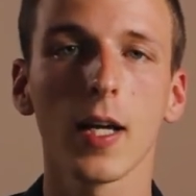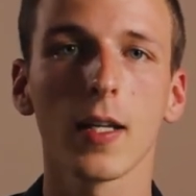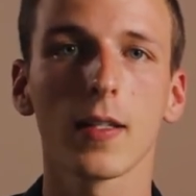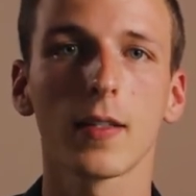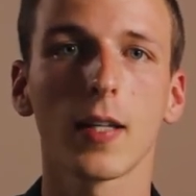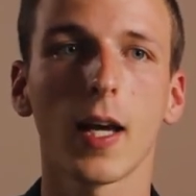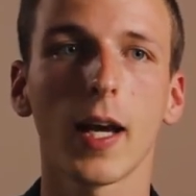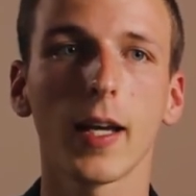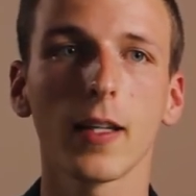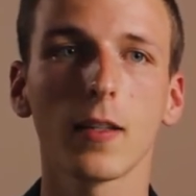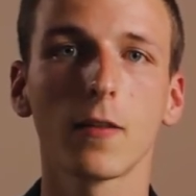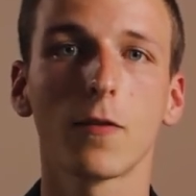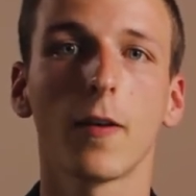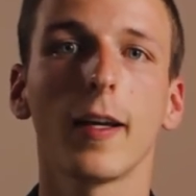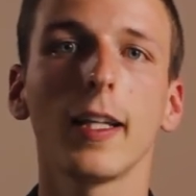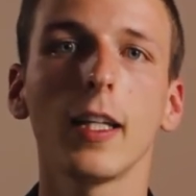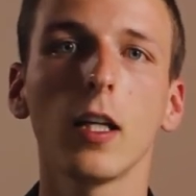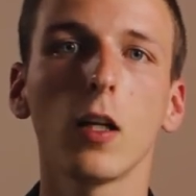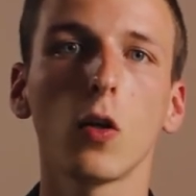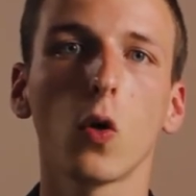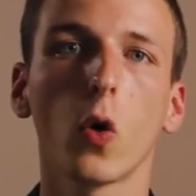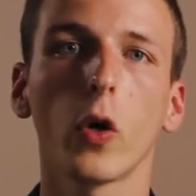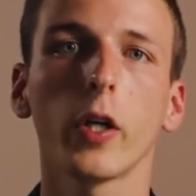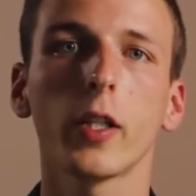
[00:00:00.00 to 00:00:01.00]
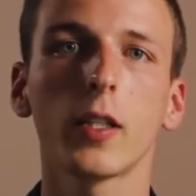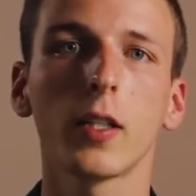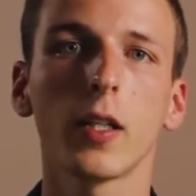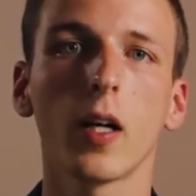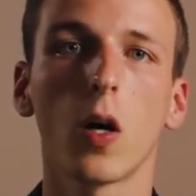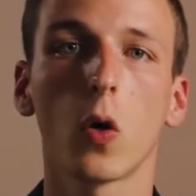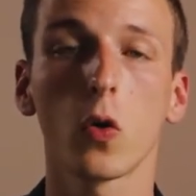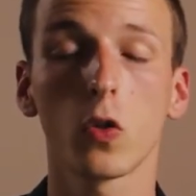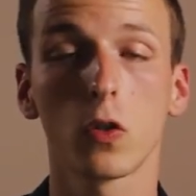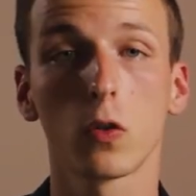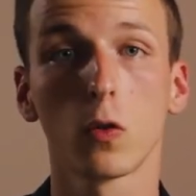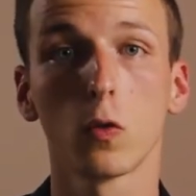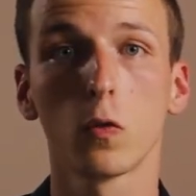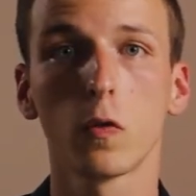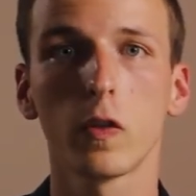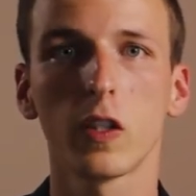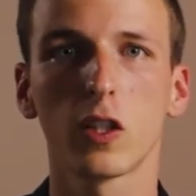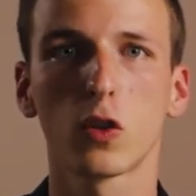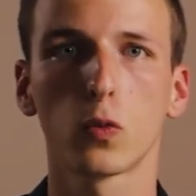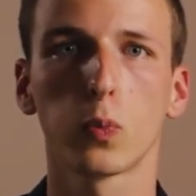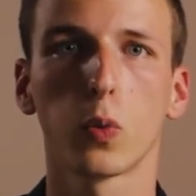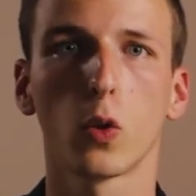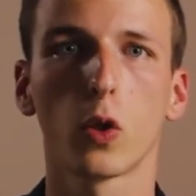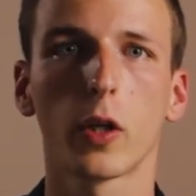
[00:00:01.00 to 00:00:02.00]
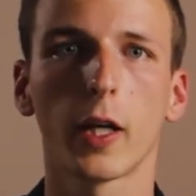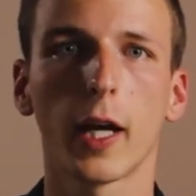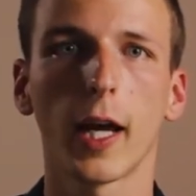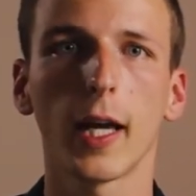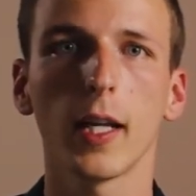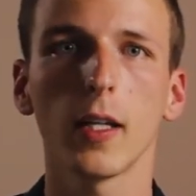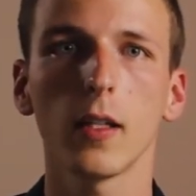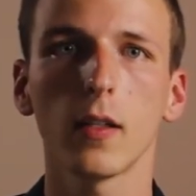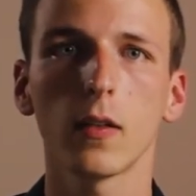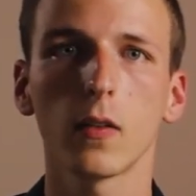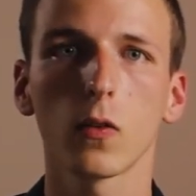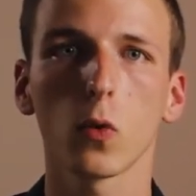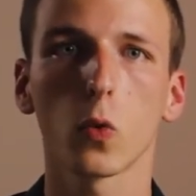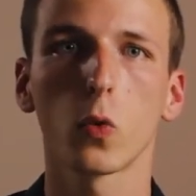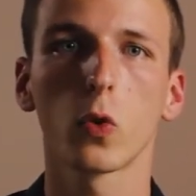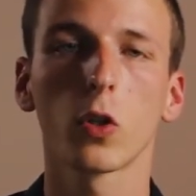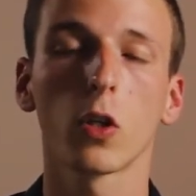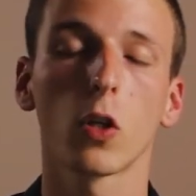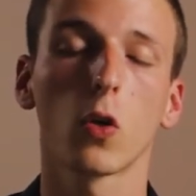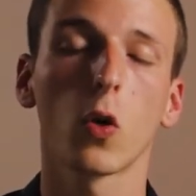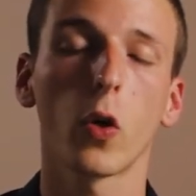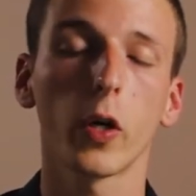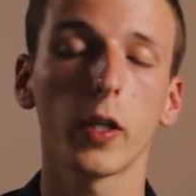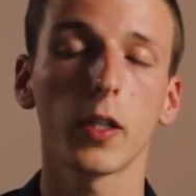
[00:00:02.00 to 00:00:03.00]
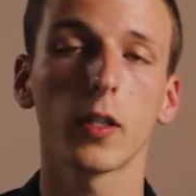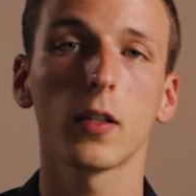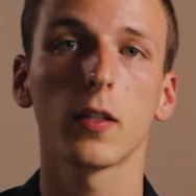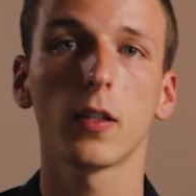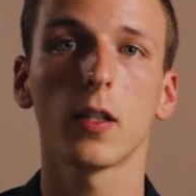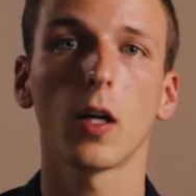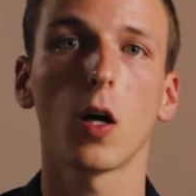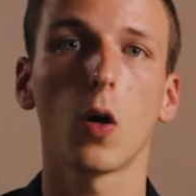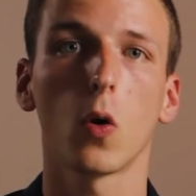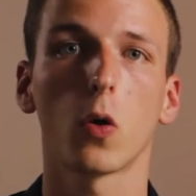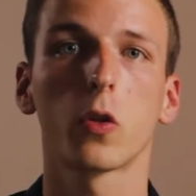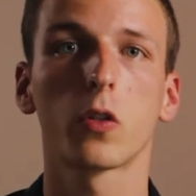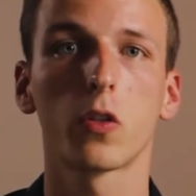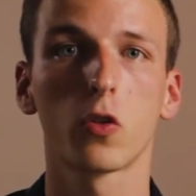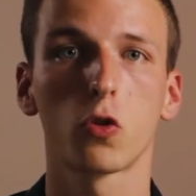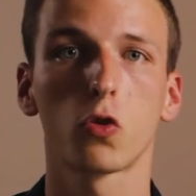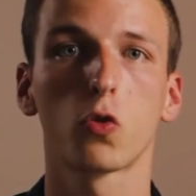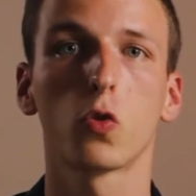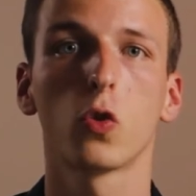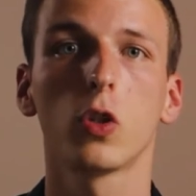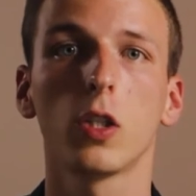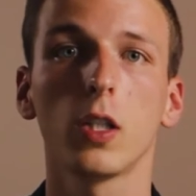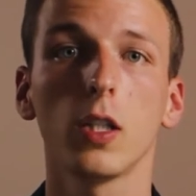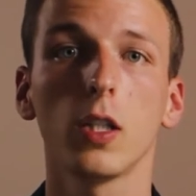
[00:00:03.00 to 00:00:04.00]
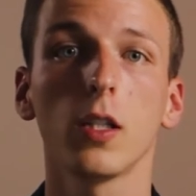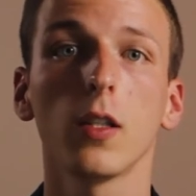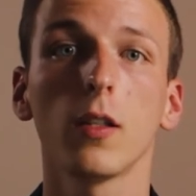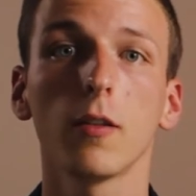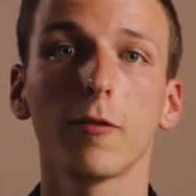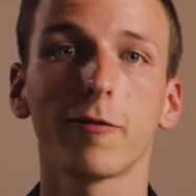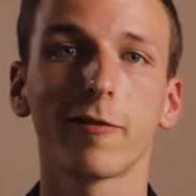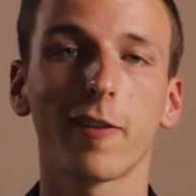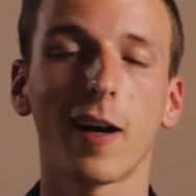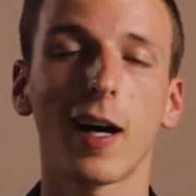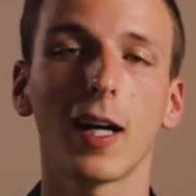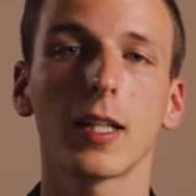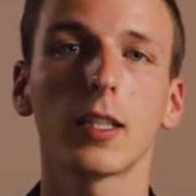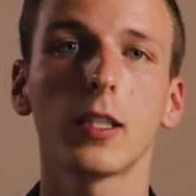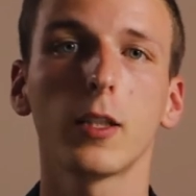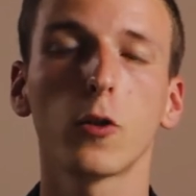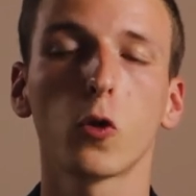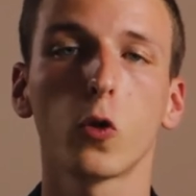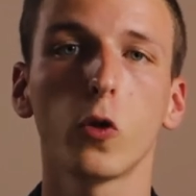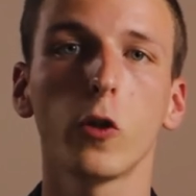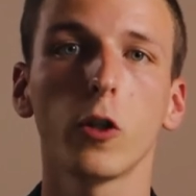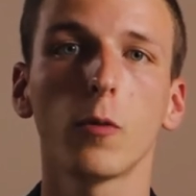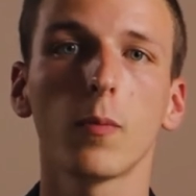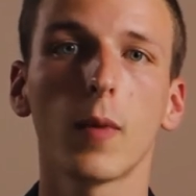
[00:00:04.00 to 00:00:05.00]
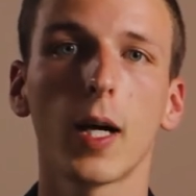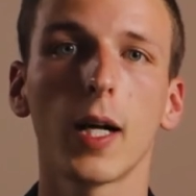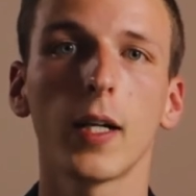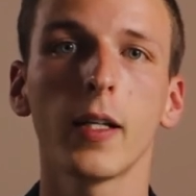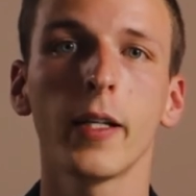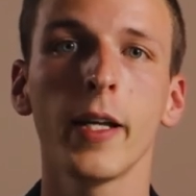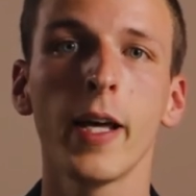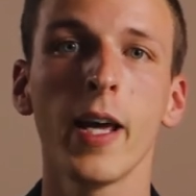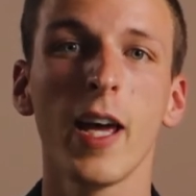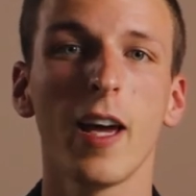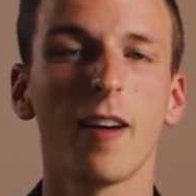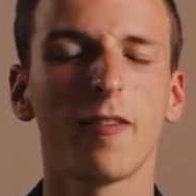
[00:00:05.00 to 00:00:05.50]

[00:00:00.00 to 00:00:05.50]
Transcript: Das heißt, wenn ihr Leute aus Ludwigsburg kennt oder Leute, die auch das studieren, fragt die ruhig mal.